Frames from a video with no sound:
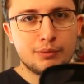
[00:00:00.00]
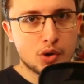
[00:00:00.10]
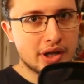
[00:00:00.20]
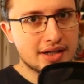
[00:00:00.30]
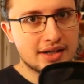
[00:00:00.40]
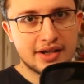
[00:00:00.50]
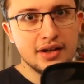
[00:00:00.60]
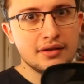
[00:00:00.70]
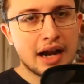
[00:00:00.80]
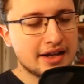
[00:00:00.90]
porque es
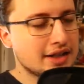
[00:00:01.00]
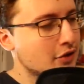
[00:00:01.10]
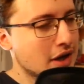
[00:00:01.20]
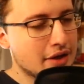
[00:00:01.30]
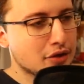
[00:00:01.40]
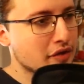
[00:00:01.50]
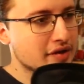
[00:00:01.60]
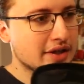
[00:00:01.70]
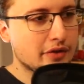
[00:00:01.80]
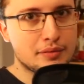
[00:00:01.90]
así, han estado ganando
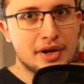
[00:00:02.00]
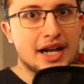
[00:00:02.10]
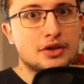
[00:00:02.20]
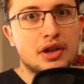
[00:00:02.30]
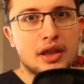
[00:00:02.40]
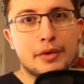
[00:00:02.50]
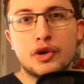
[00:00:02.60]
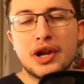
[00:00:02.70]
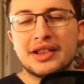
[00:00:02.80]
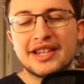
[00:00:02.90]
desde 2014,
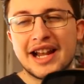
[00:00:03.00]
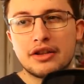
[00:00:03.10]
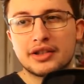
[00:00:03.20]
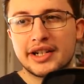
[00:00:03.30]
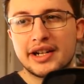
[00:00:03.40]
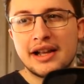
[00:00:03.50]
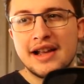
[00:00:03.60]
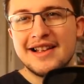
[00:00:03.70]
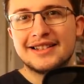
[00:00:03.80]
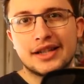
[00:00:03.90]
pero no han llegado a tener
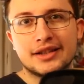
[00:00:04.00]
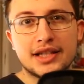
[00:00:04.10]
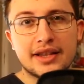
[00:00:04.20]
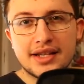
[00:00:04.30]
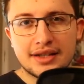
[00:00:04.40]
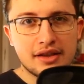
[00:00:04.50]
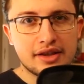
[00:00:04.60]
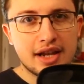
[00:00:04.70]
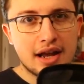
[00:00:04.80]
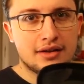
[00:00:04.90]
tanta
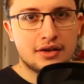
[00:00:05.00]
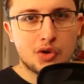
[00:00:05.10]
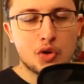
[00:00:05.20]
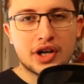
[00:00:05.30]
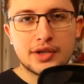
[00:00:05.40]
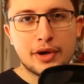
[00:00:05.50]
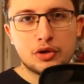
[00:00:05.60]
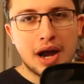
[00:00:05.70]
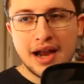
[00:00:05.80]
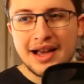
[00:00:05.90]
distancia con
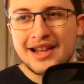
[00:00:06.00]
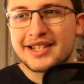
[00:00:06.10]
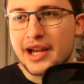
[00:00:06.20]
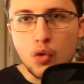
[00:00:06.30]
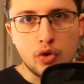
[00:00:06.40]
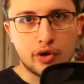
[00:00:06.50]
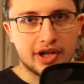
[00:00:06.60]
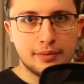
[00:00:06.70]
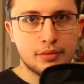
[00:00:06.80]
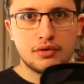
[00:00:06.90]
respecto al segundo
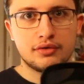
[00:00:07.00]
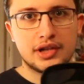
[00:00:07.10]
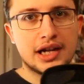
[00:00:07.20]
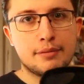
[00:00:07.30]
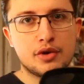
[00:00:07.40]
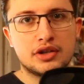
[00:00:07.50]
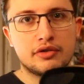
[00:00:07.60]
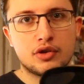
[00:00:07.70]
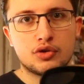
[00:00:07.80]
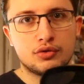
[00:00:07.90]
equipo del
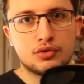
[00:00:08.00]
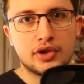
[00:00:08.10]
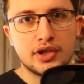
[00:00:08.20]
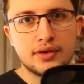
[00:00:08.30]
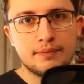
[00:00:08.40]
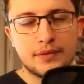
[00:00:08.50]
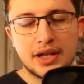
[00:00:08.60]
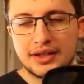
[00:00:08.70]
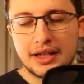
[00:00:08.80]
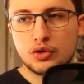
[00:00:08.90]
campeonato de constructores
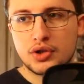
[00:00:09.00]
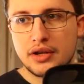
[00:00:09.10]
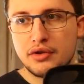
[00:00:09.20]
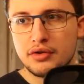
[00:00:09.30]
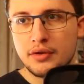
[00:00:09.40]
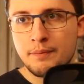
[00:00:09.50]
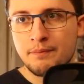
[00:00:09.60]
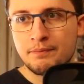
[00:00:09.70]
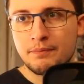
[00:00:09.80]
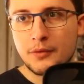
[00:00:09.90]
en tantos años.
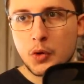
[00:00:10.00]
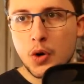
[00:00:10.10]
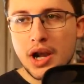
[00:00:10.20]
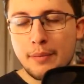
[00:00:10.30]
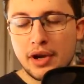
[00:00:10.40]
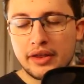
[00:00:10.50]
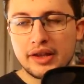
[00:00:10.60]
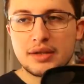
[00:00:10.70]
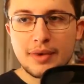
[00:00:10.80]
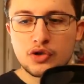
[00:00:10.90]
Con la
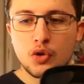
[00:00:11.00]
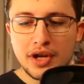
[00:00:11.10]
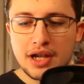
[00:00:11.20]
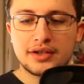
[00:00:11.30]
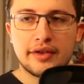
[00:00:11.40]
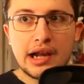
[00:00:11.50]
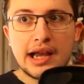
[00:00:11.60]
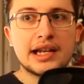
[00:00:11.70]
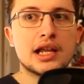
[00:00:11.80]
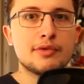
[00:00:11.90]
Mercedes más dominante de
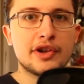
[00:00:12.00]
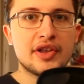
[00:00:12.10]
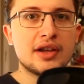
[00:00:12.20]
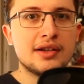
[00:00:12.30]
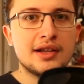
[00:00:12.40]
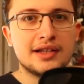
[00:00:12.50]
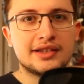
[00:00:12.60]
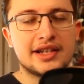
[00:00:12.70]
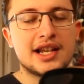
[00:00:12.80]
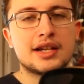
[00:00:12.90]
la era híbrida,
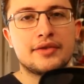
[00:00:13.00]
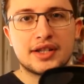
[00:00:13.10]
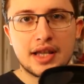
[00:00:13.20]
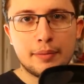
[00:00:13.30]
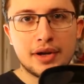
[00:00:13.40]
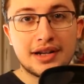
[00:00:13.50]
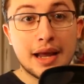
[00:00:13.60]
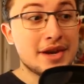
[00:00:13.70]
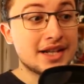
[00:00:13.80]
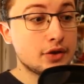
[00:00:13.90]
tenías a Verstappen, que
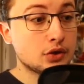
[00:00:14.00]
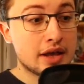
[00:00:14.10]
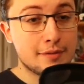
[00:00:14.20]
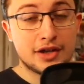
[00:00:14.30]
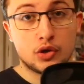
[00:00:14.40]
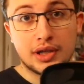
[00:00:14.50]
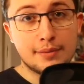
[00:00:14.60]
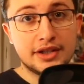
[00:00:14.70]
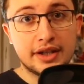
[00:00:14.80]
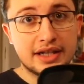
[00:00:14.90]
había estado además
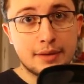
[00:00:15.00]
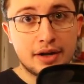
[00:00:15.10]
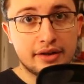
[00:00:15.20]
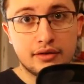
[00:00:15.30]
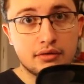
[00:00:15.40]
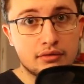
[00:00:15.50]
totalmente desaparecido